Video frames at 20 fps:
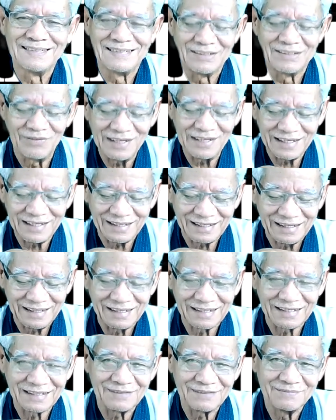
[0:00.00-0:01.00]
จะว่ายังไง
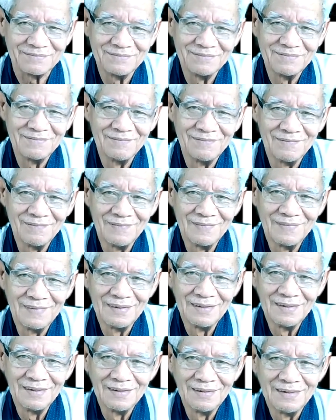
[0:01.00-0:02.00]
ล่ะครับ
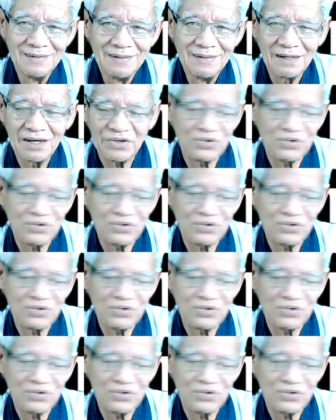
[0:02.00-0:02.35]
แล้ว